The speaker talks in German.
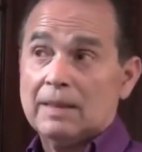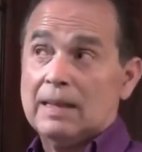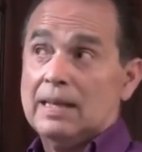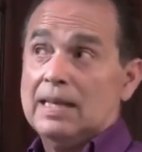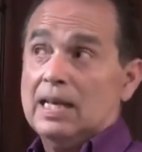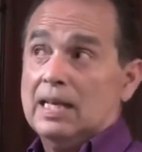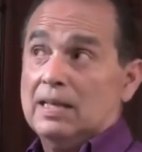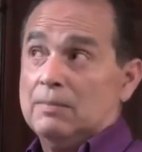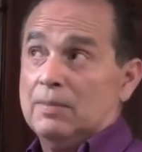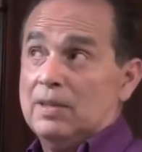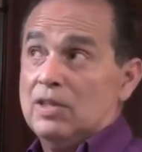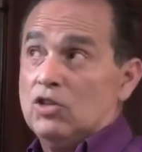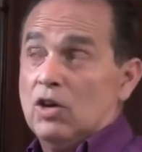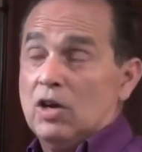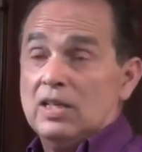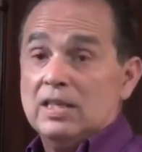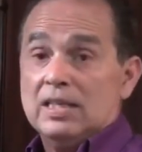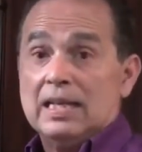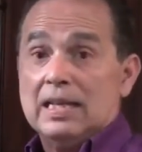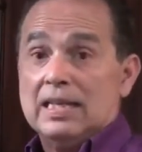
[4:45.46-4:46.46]
Das
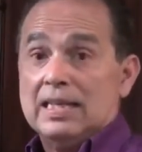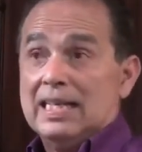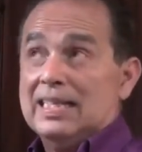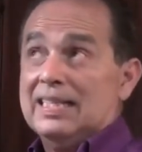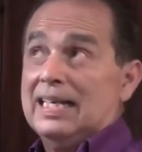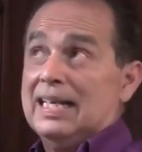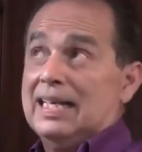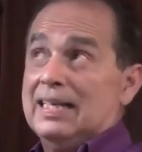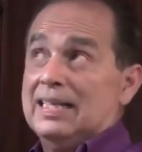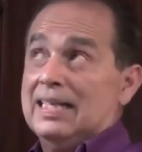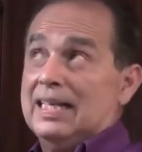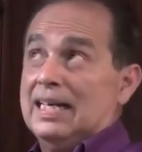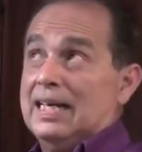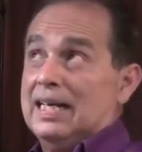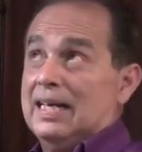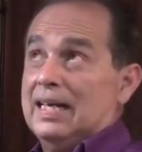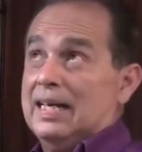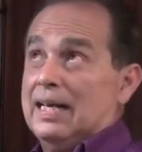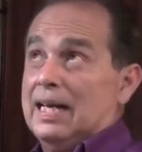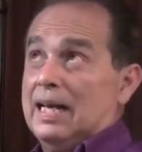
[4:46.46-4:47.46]
bedeutet, dass ein
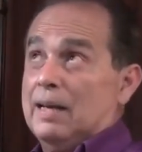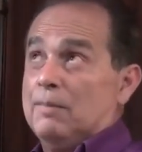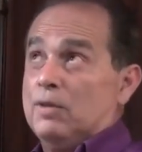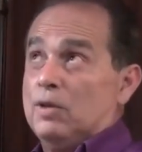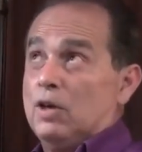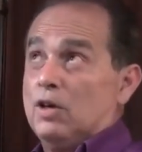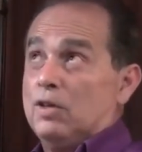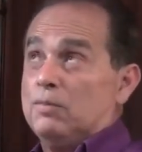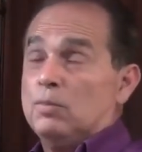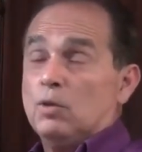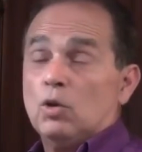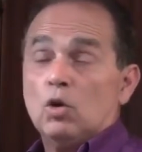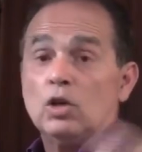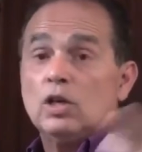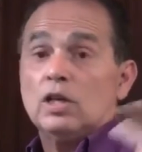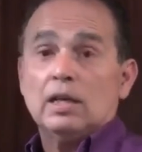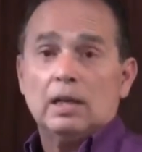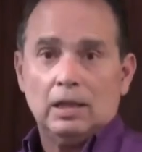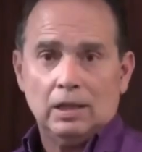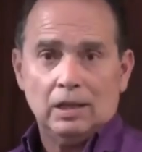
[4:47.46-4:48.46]
Tier am
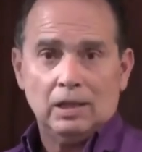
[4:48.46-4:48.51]
Nordpol,